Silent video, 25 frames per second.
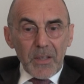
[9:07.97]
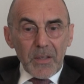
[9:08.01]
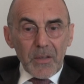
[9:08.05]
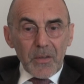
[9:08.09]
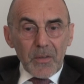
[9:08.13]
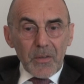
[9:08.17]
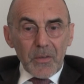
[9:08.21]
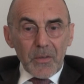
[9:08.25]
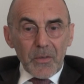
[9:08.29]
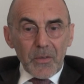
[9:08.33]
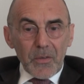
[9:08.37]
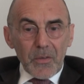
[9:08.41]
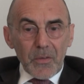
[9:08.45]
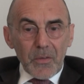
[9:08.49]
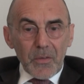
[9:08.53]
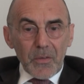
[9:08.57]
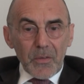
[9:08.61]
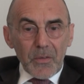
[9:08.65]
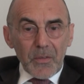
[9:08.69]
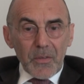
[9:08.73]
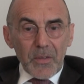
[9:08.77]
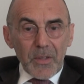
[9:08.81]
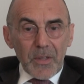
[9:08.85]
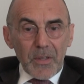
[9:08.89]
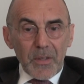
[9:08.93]
euh,
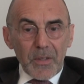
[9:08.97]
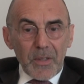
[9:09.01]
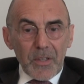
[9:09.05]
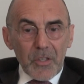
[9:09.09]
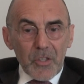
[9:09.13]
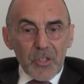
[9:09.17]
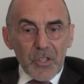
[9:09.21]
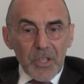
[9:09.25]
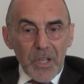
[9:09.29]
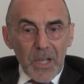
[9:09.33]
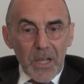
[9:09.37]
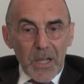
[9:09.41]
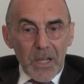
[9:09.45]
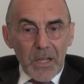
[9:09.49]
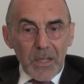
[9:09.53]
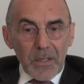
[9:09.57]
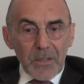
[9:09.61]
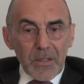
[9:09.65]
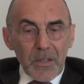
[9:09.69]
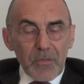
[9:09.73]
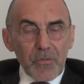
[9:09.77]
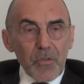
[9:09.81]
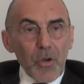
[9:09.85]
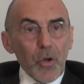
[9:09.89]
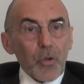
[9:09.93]
c'est déjà
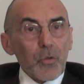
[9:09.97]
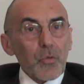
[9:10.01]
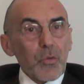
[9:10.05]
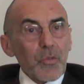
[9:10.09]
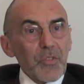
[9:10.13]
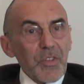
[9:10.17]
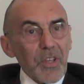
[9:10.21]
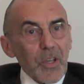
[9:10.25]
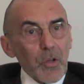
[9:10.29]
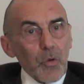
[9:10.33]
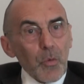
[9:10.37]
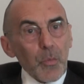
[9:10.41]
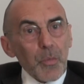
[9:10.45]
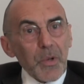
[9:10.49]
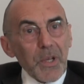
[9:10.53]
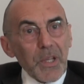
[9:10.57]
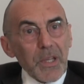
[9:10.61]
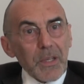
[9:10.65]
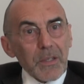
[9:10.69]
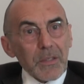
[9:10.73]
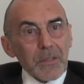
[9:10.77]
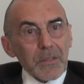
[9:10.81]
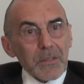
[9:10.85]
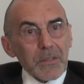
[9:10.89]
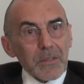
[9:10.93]
d'avoir un dossier complet.